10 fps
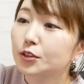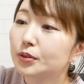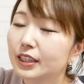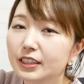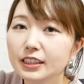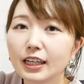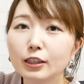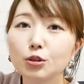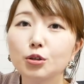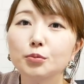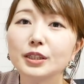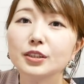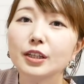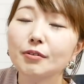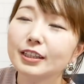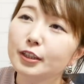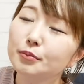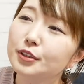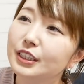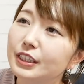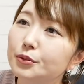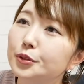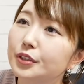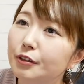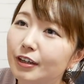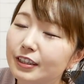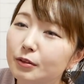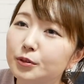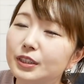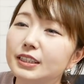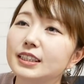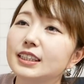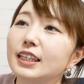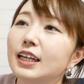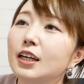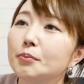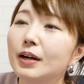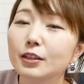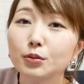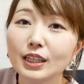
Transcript: これにあの水で割ってもいいしお湯で割ってもいいし、まあ、あの